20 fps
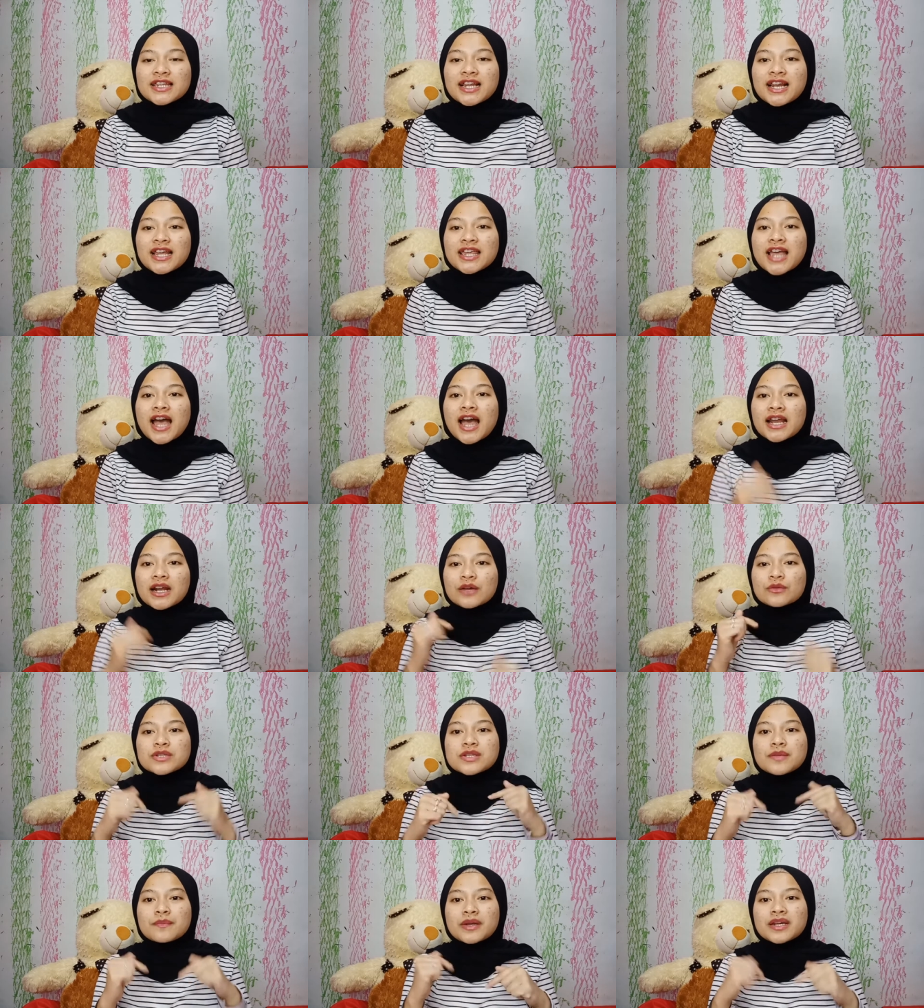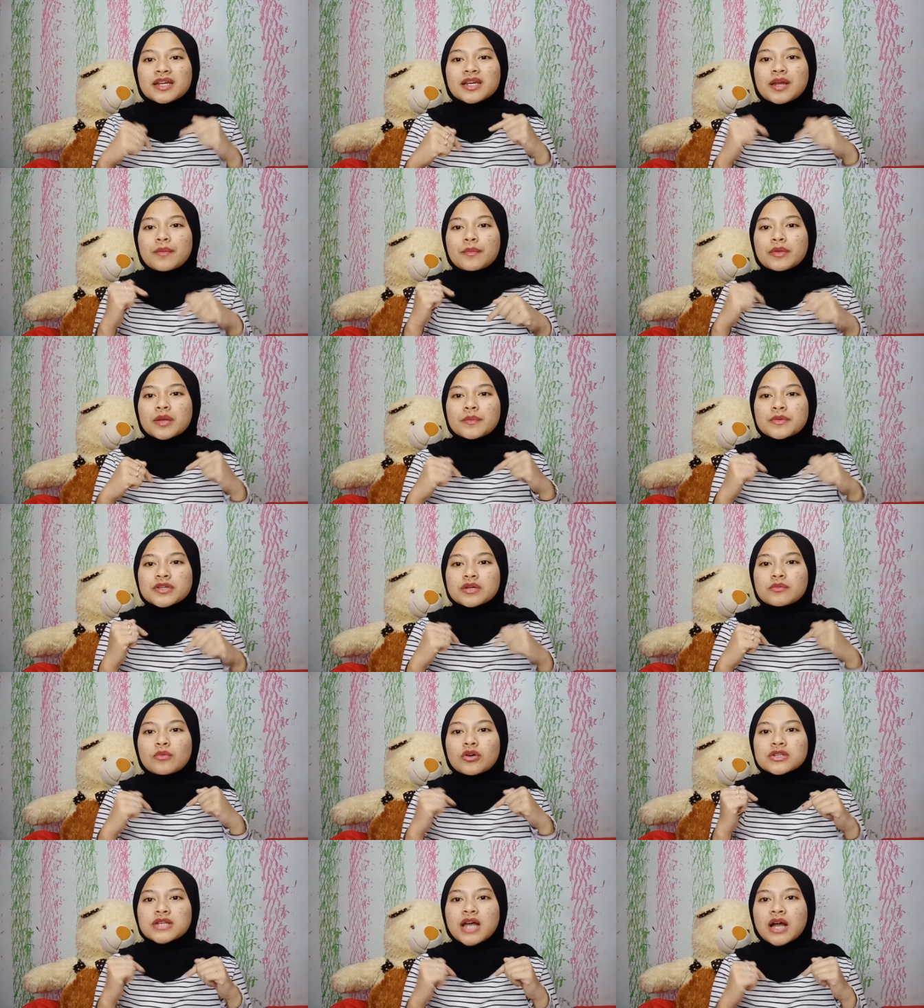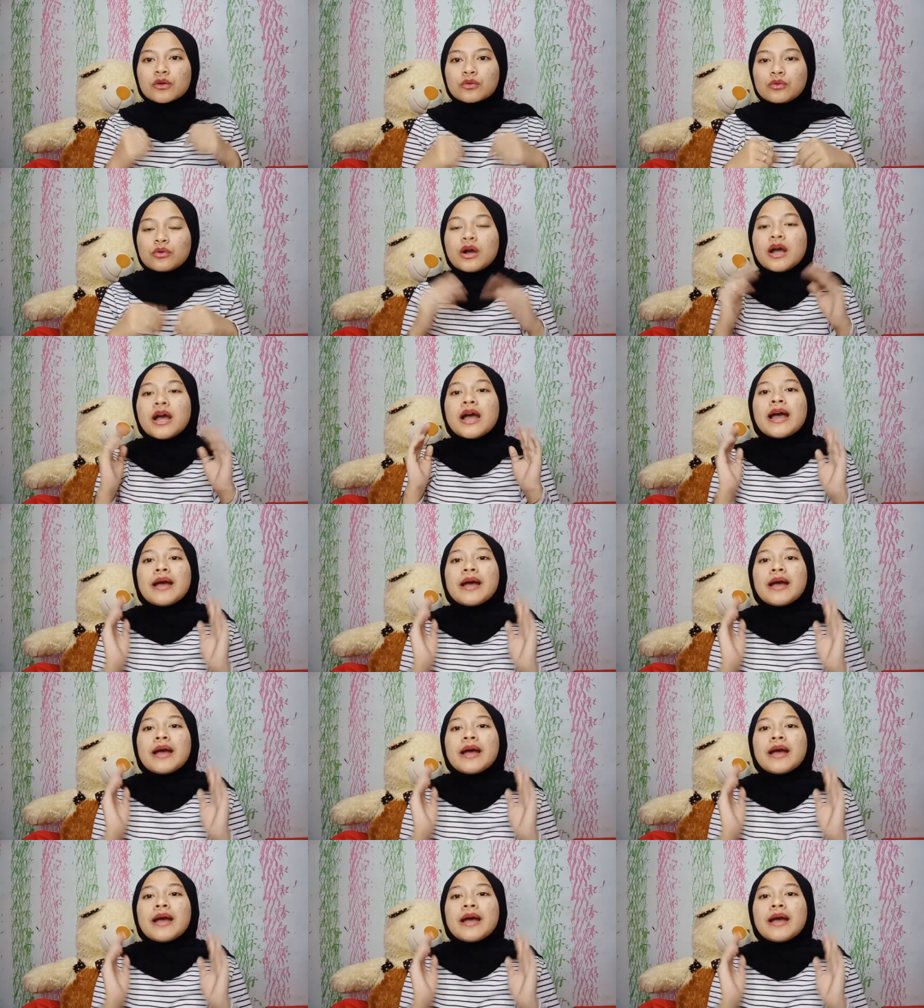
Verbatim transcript: Nanti linknya akan aku simpan di description box aku